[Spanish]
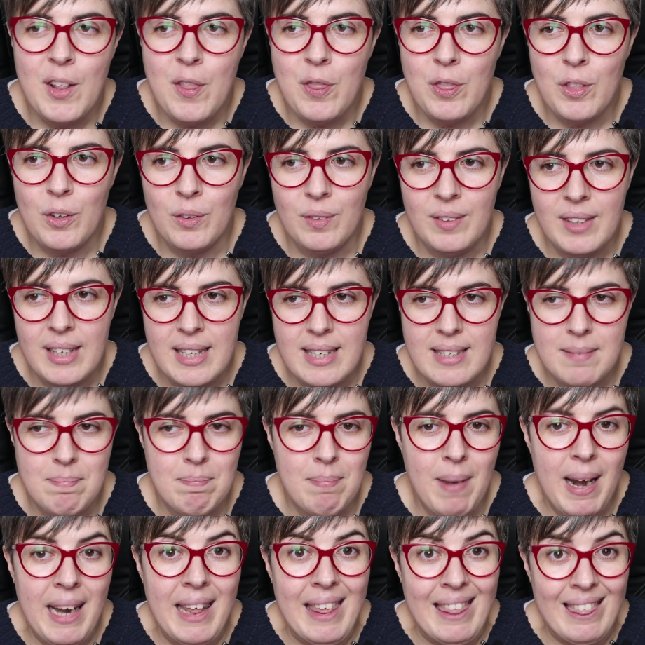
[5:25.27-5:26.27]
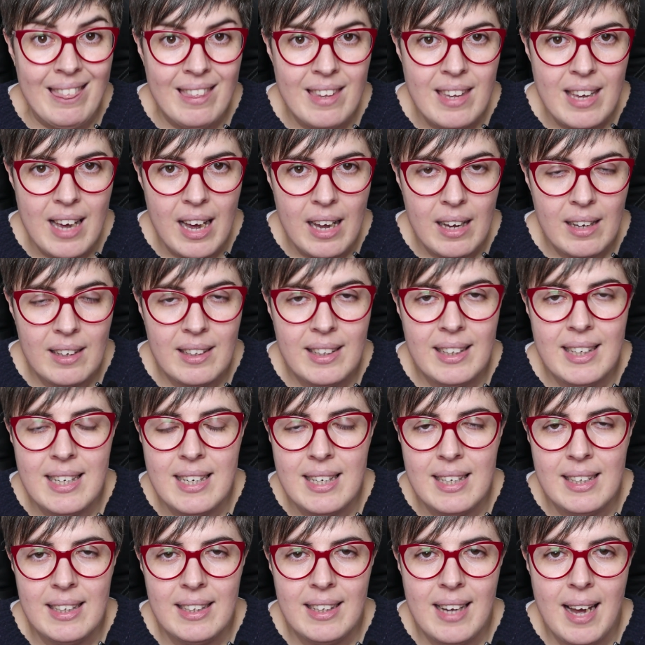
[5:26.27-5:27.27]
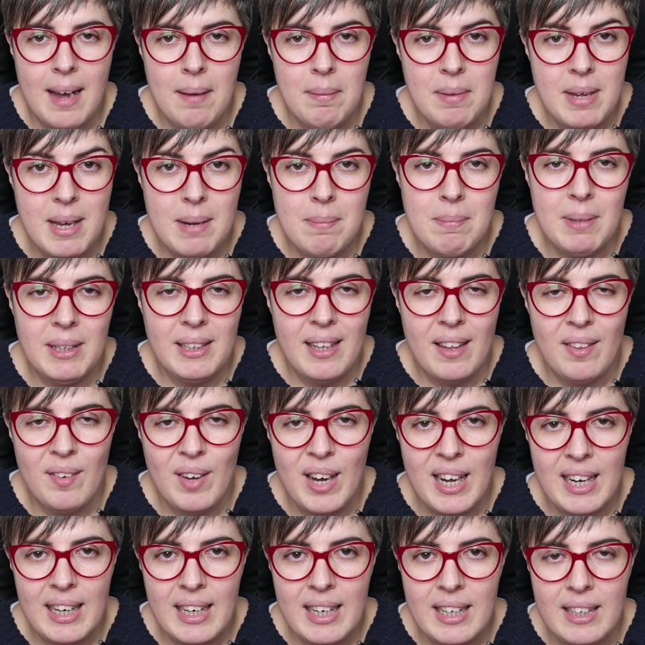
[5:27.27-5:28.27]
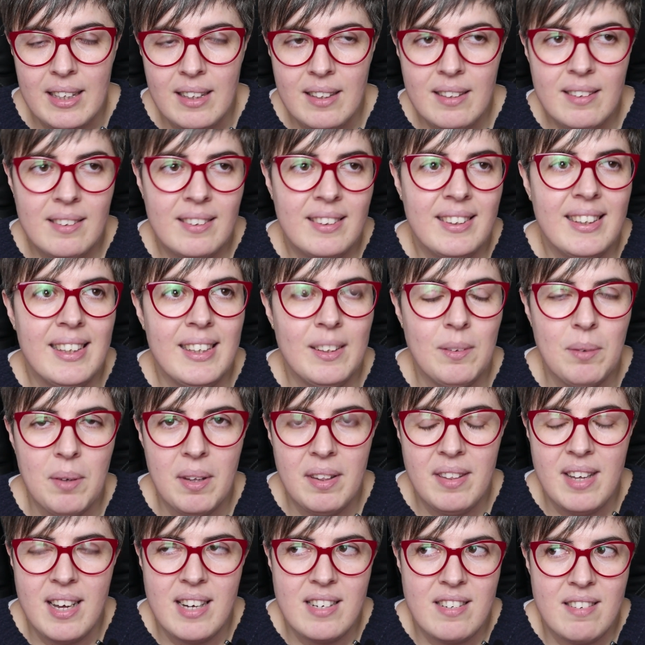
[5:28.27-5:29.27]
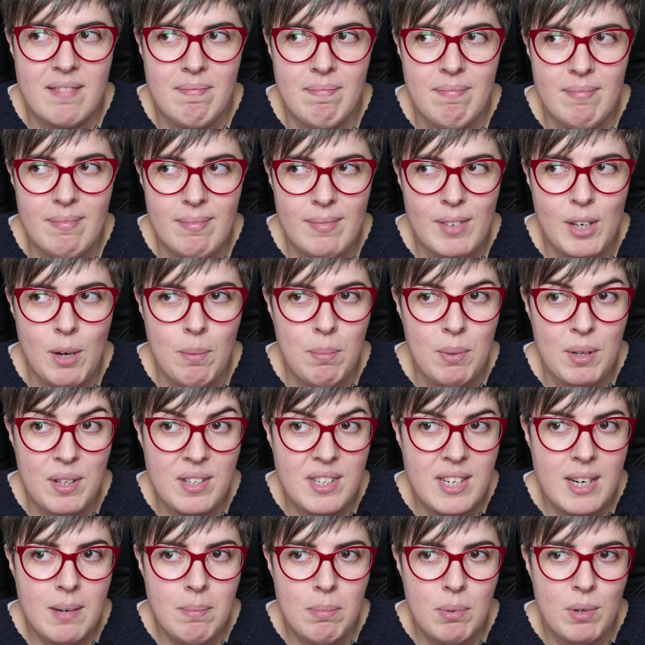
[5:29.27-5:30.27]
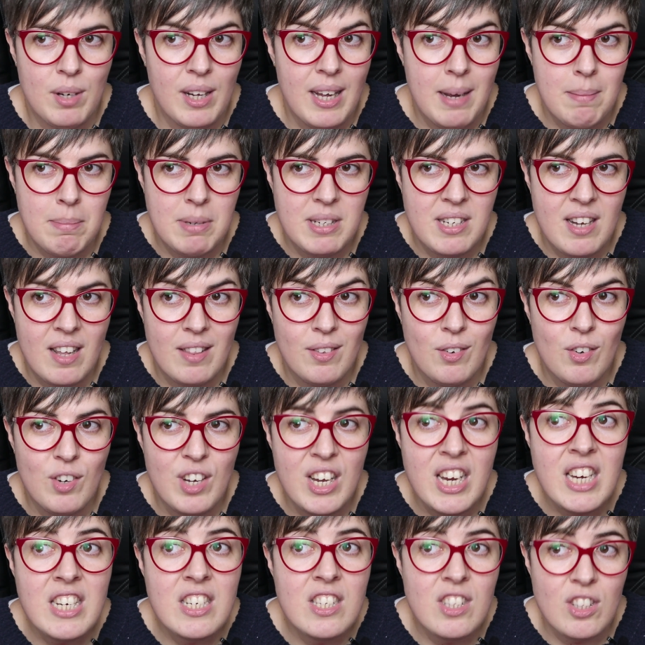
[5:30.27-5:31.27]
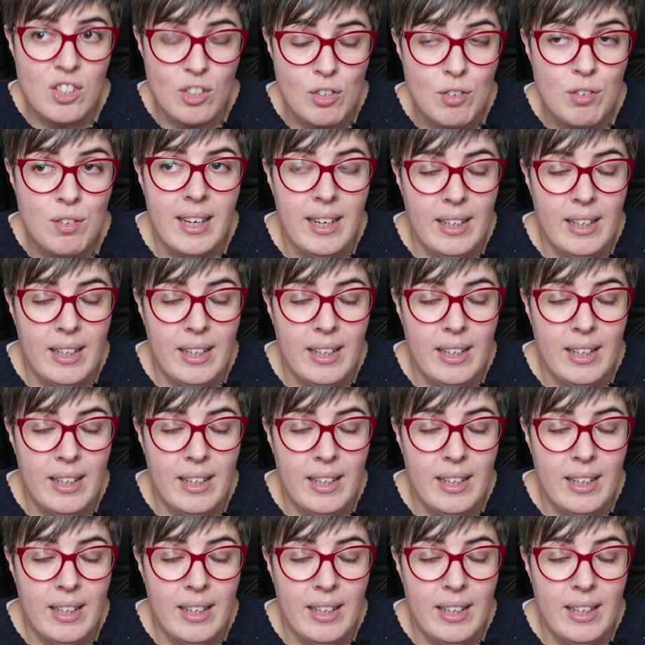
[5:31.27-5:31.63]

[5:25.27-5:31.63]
donde parecía que habían matado a Glenn, y tú decías, mm, no puede ser porque ha pasado esto.